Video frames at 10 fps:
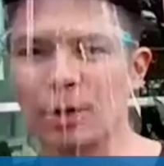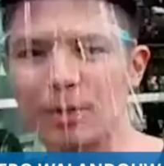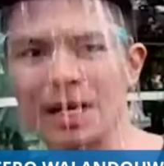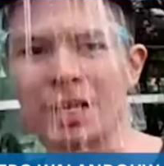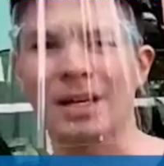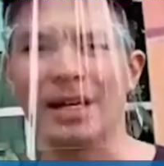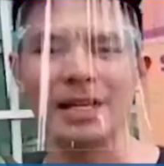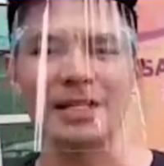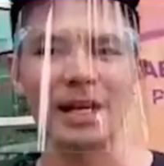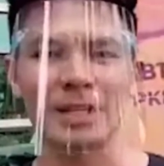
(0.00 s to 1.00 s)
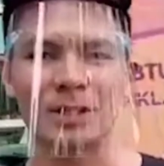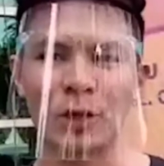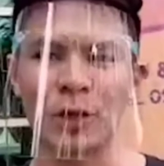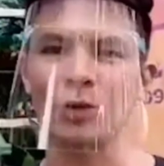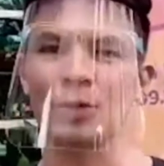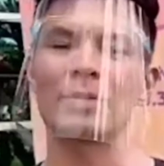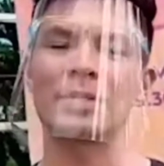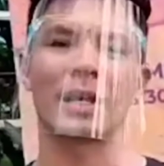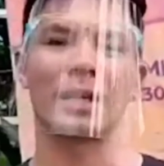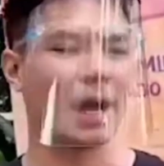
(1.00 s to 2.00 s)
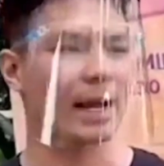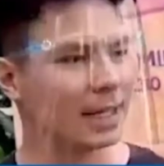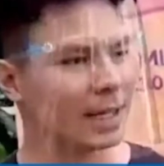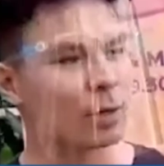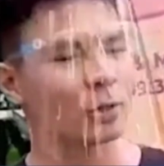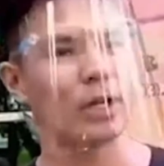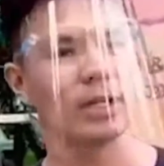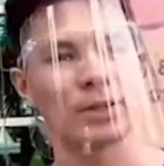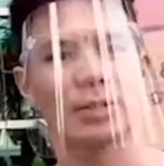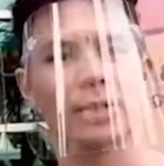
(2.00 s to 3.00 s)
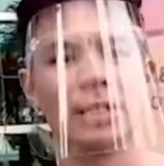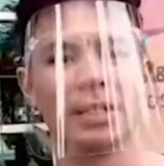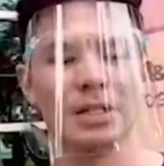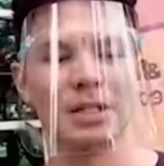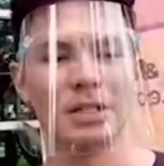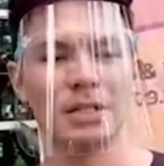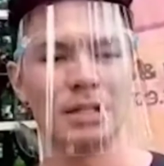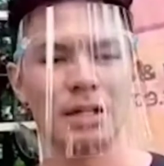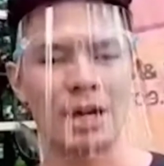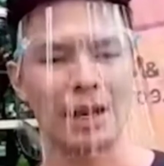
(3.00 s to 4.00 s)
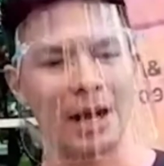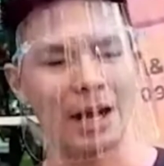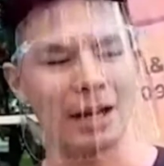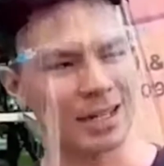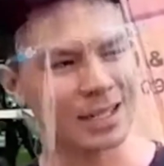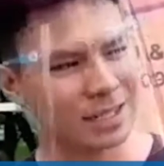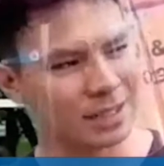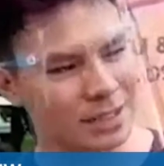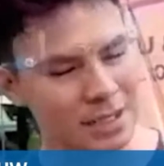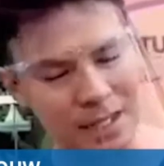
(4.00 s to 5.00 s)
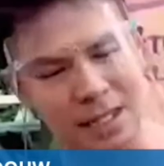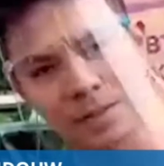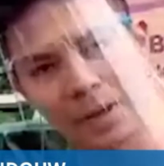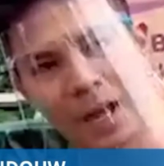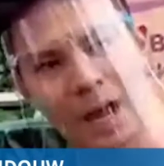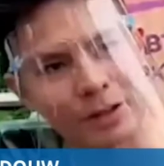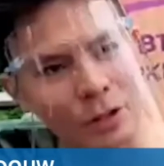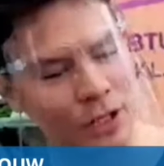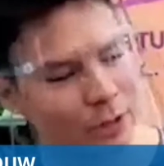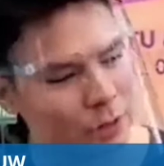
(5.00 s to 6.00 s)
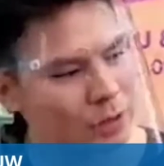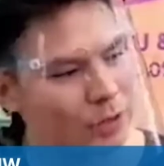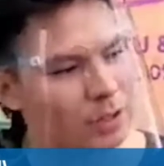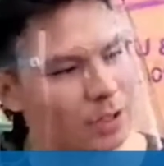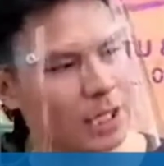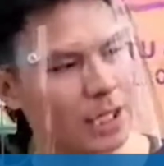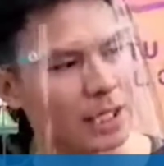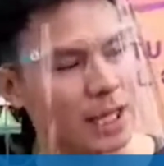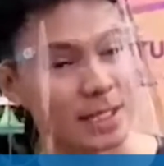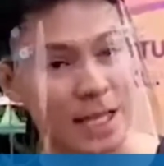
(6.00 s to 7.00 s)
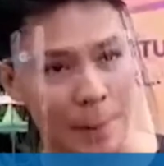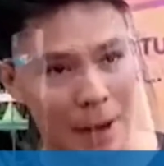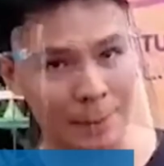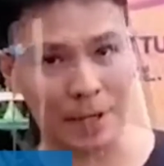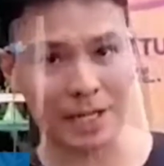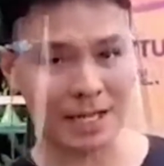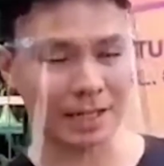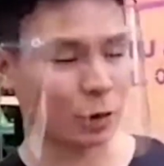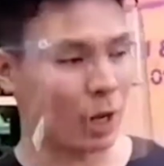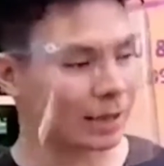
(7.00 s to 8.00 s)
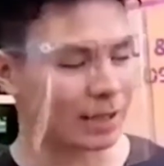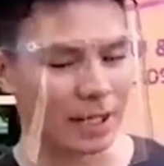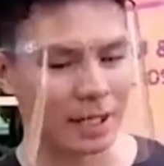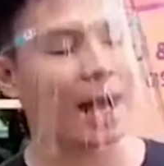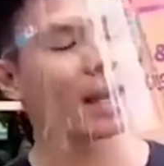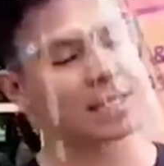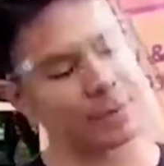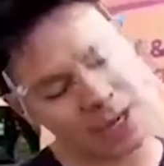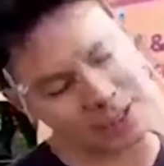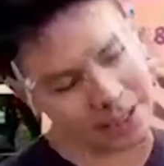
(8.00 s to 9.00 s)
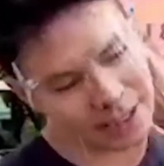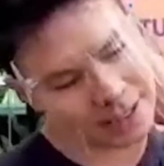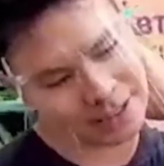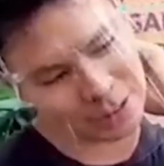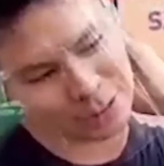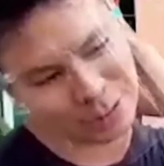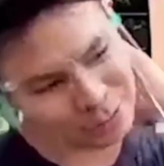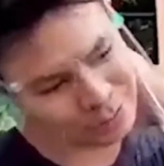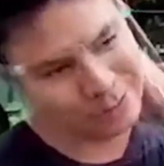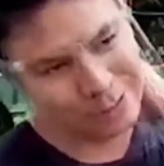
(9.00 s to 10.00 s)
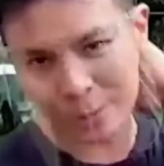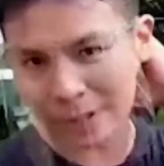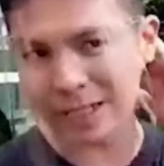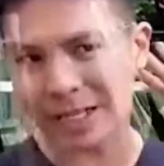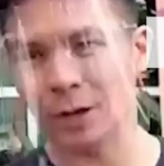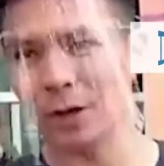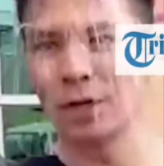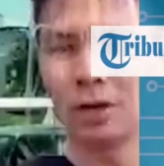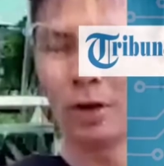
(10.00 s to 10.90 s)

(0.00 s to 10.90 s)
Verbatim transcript: gue besar di sinetron, gue besar di acting waktu itu kadang-kadang kita sebagai aktor itu uh, yang setiap hari pada saat itu acting kangen sama acting gitu mungkin kan kalau